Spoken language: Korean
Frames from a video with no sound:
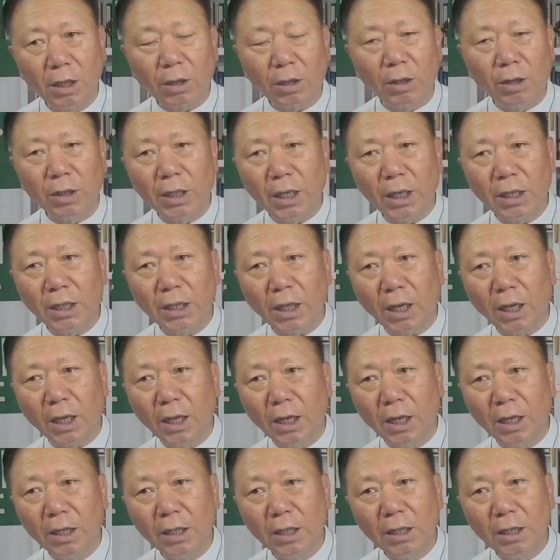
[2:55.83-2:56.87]

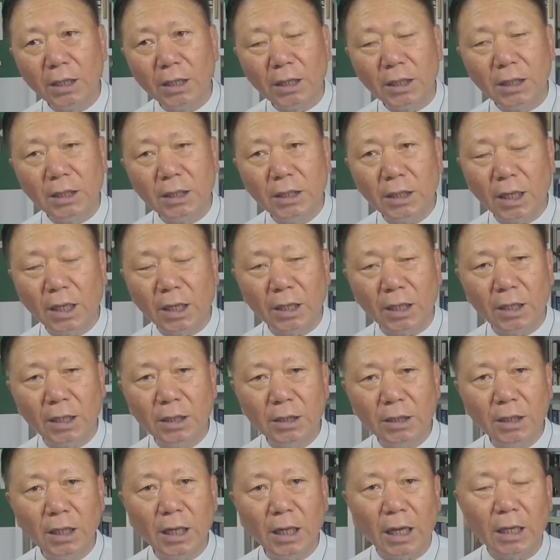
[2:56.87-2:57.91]
거기에다가
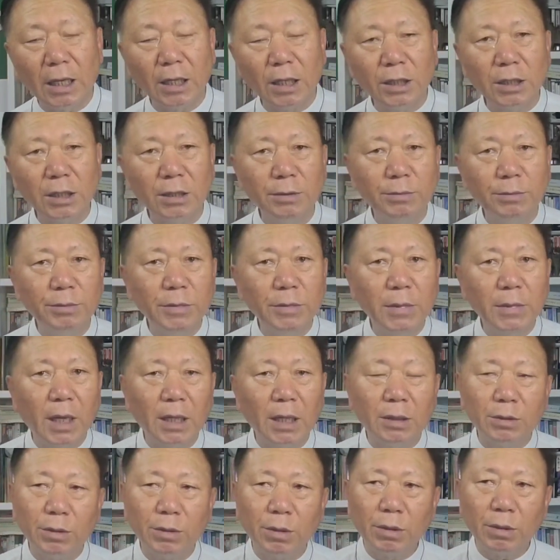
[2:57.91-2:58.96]
인간이
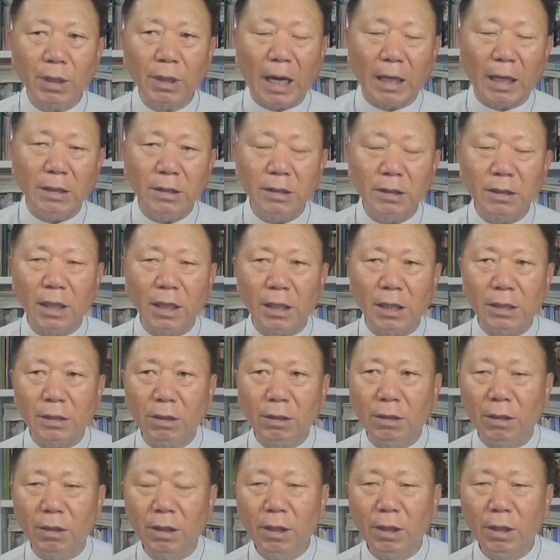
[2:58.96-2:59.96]
음란으로 가득 차서